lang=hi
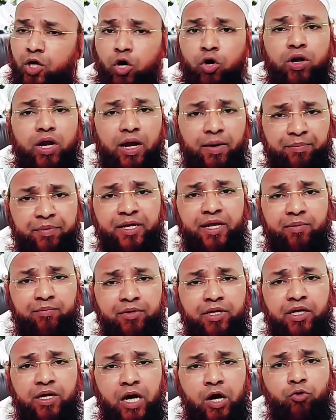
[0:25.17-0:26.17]
और अपने
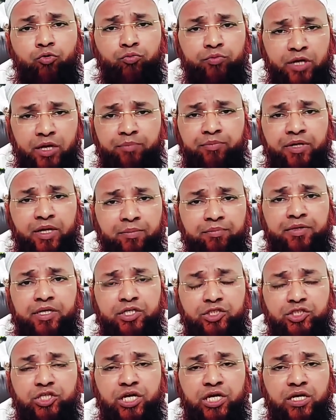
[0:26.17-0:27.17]
अपने गाँव में अपने
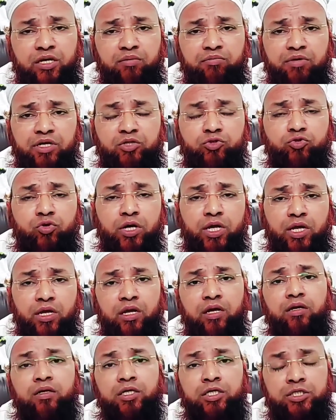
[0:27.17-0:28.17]
अपने शहर में जो है
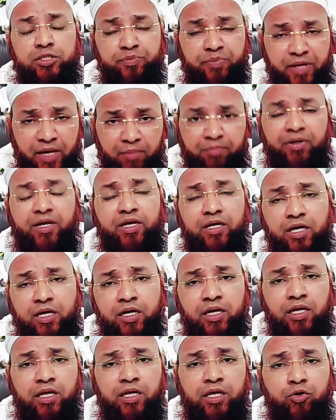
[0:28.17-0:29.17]
ना इस पर अमल
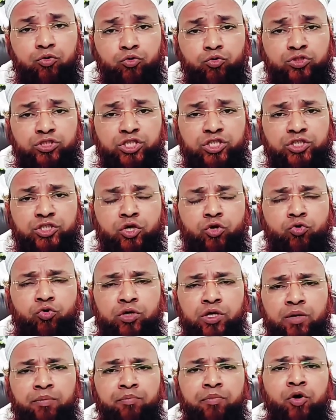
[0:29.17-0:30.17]
करने की कोशिश
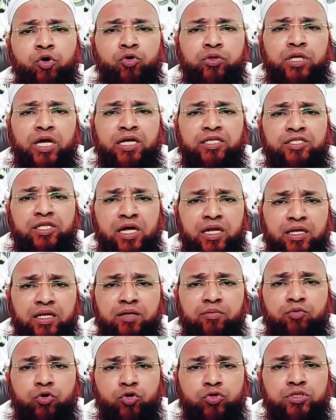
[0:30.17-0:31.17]
करो ये बहुत आसान
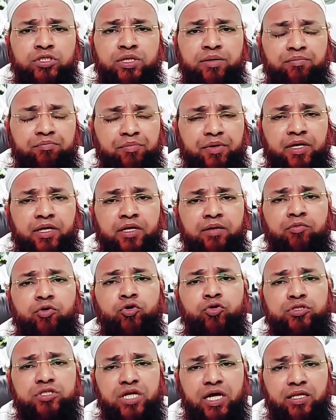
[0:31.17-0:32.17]
है बहुत सिंपल है
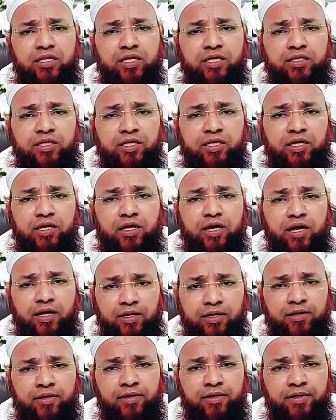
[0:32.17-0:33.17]
बहुत सादा तरीक़ा
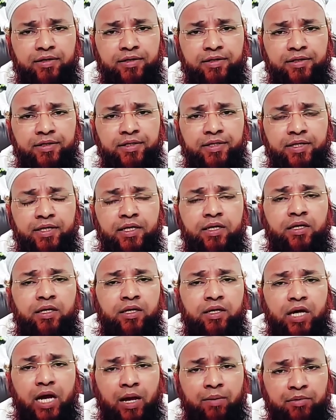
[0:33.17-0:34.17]
है
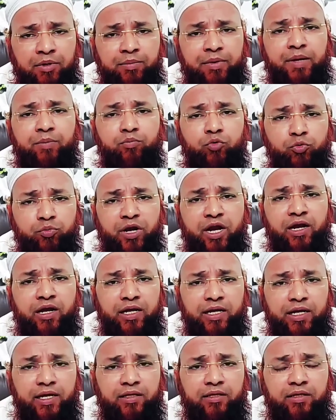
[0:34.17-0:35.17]
अभी मैं मुमरा
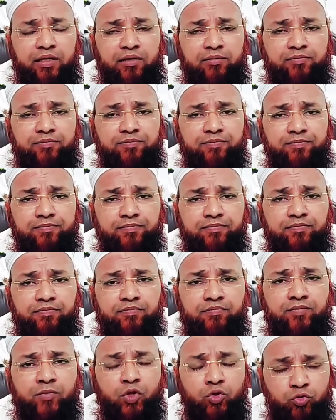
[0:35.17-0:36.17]
गया था
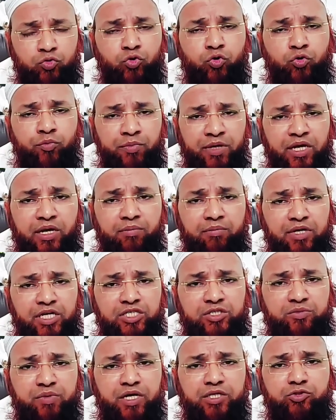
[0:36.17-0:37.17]
तो मेरे
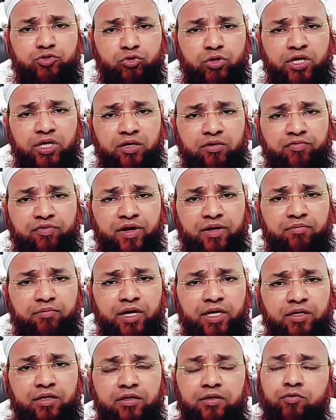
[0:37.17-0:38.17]
मेज़बान जो है इरफान
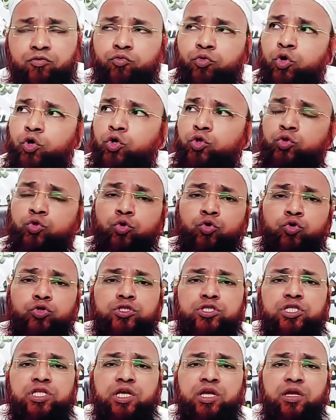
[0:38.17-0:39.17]
भाई वो
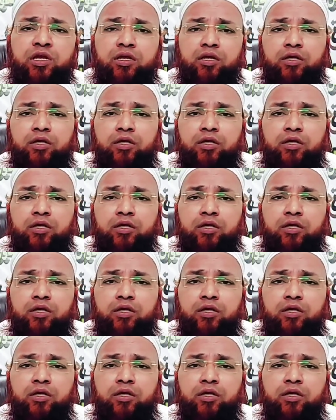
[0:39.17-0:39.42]
दोस्ती